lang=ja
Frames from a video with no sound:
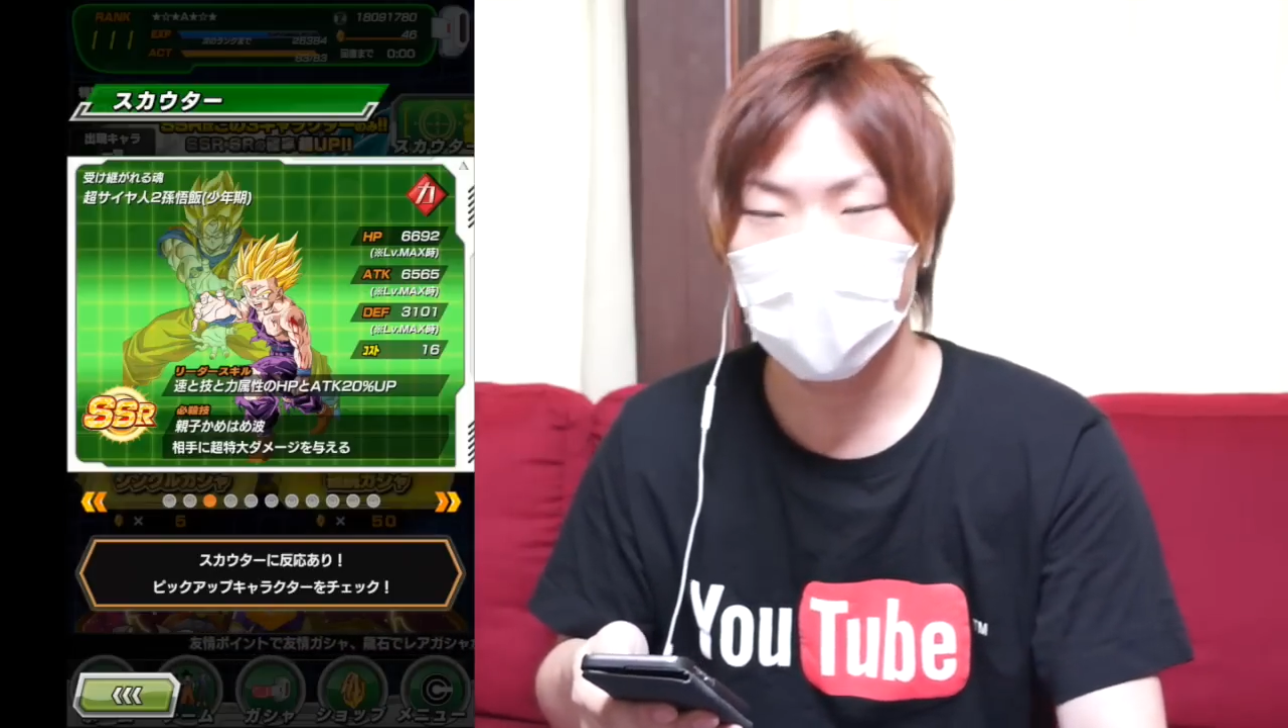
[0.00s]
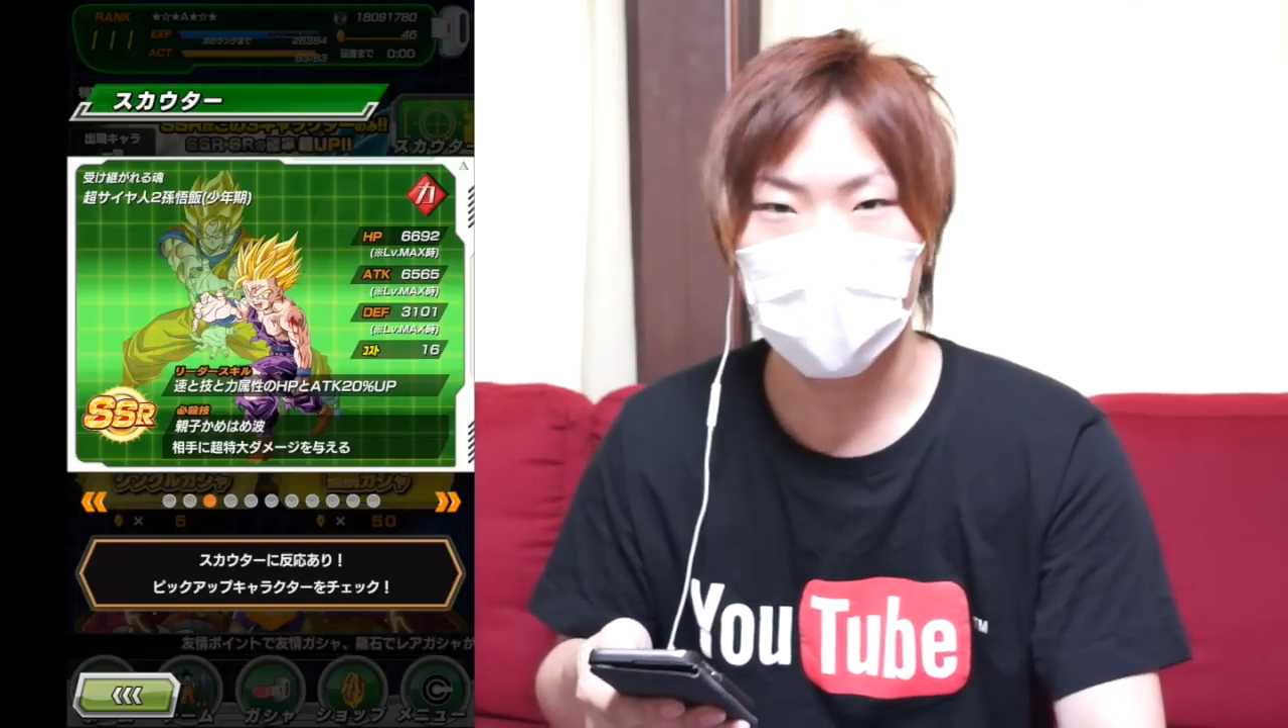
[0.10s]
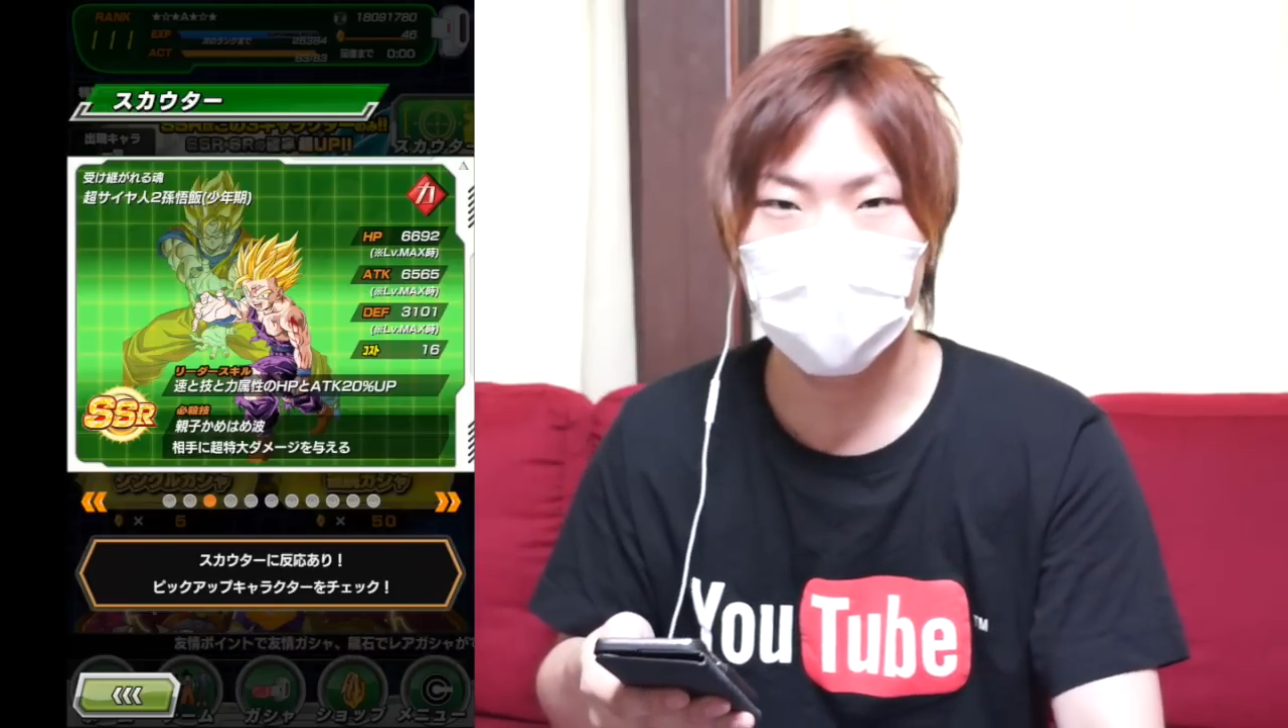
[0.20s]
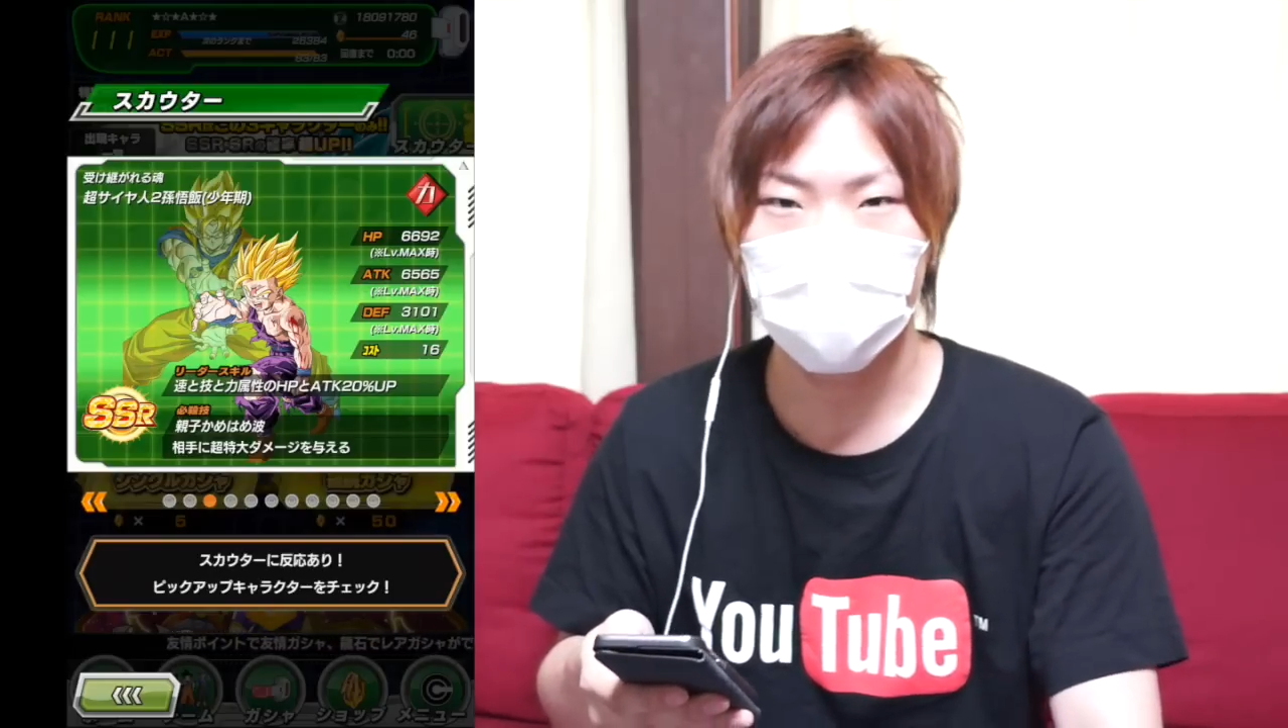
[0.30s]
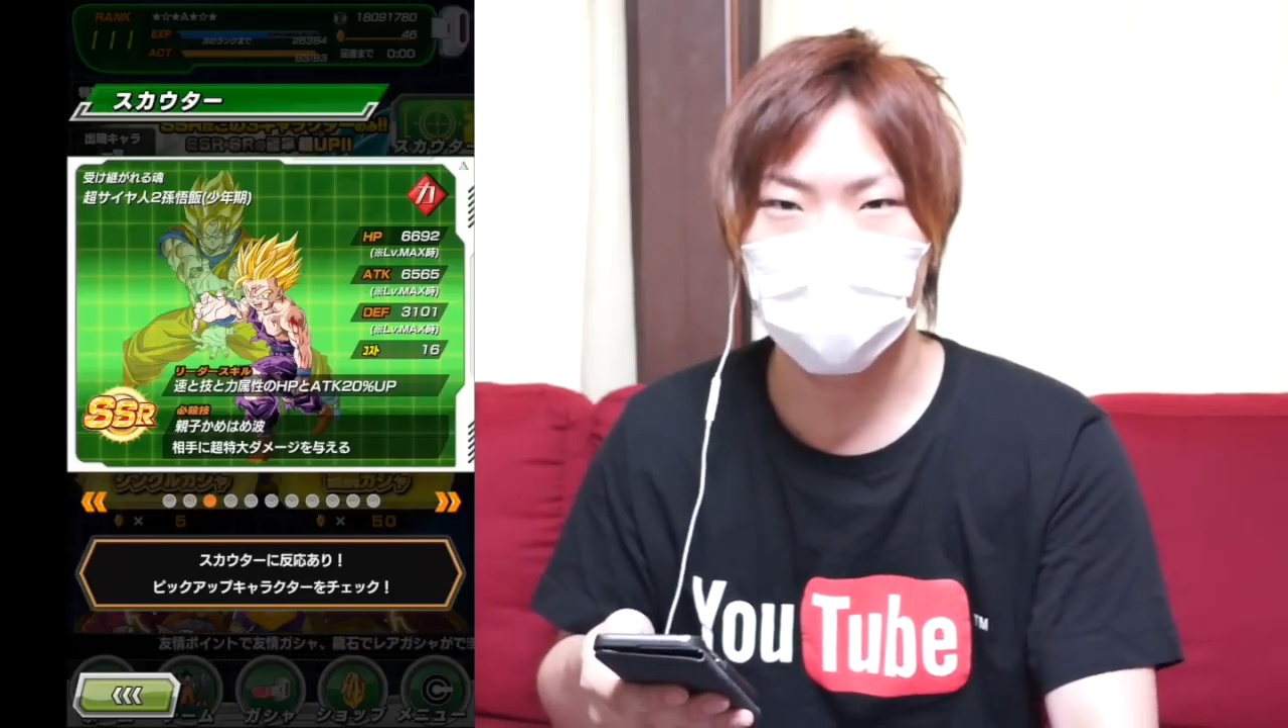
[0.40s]

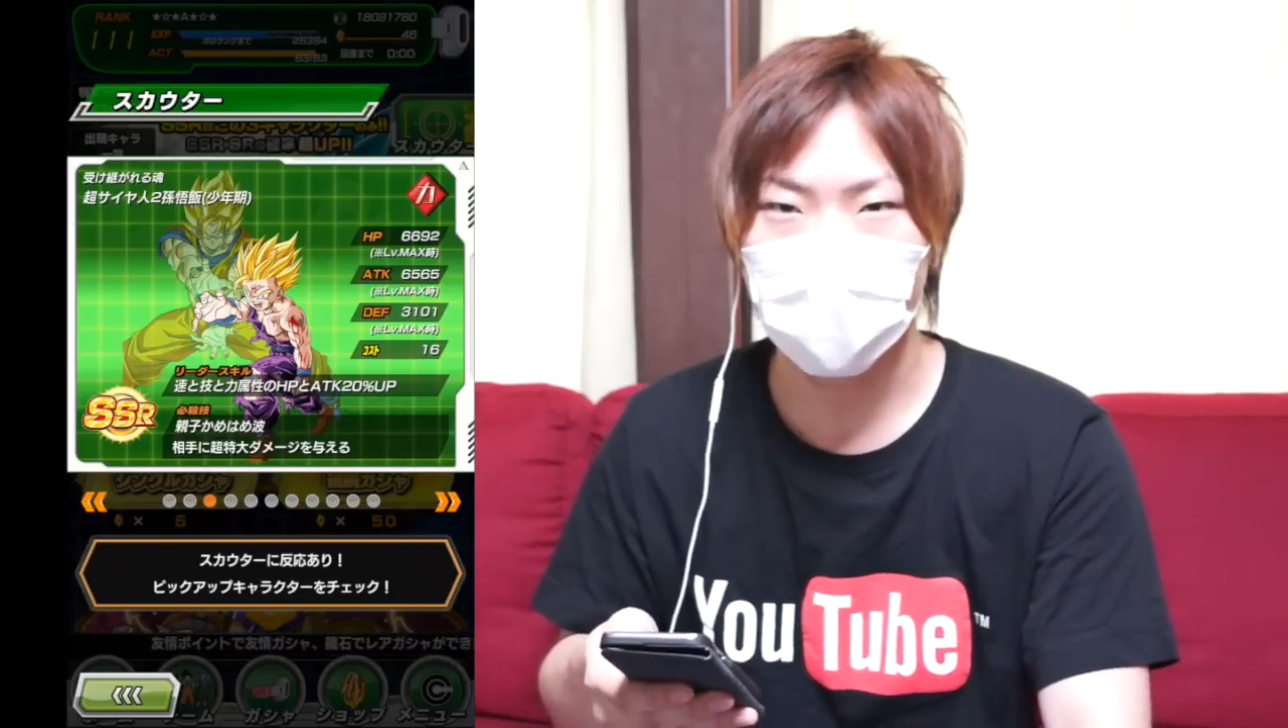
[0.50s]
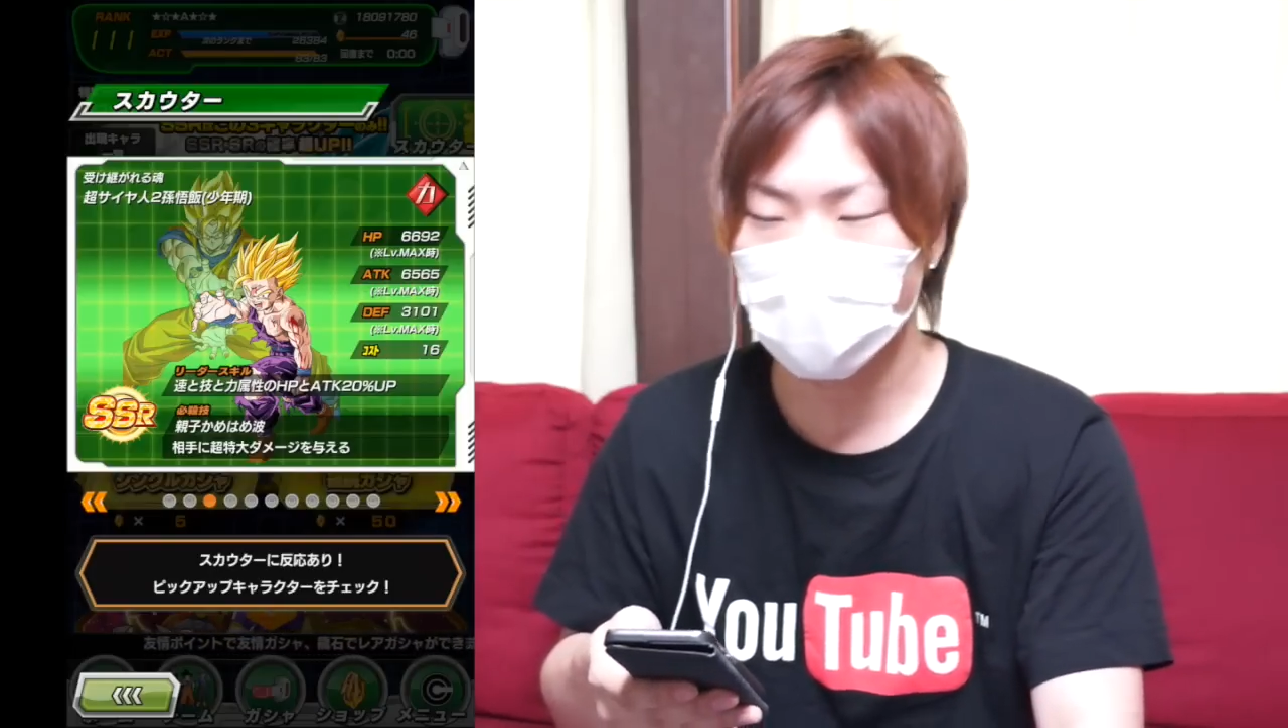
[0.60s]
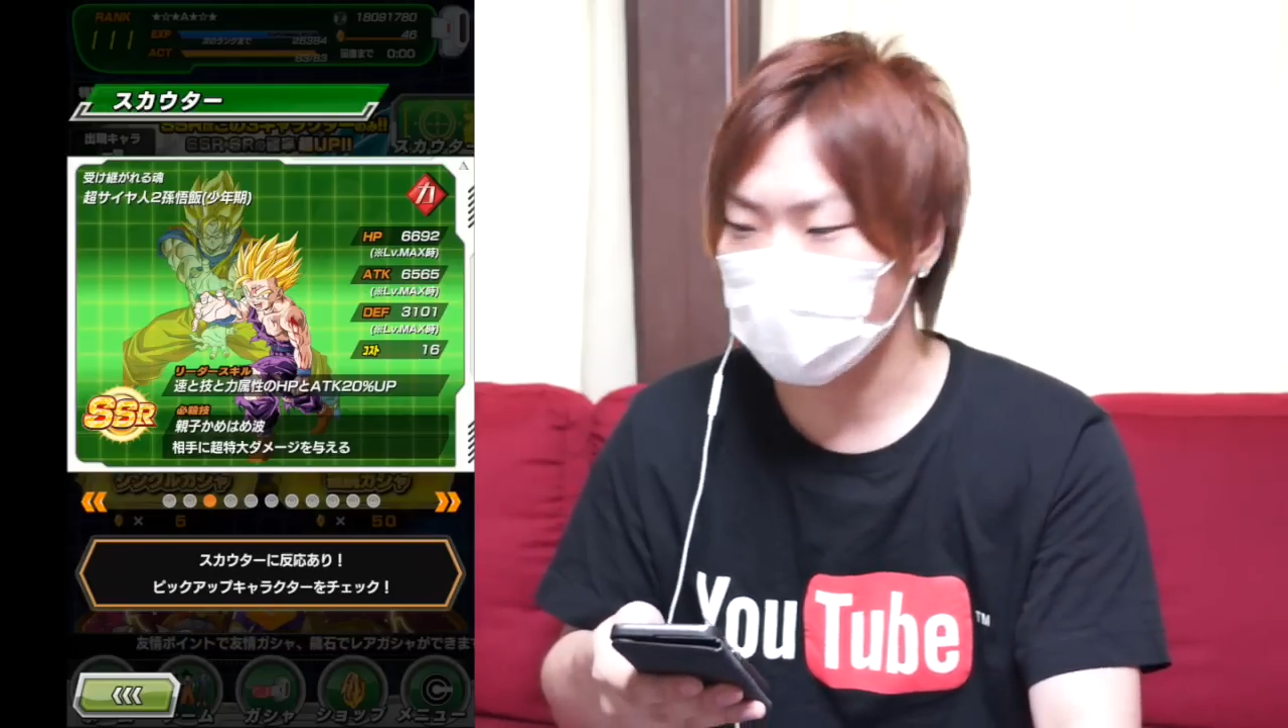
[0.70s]
一緒になって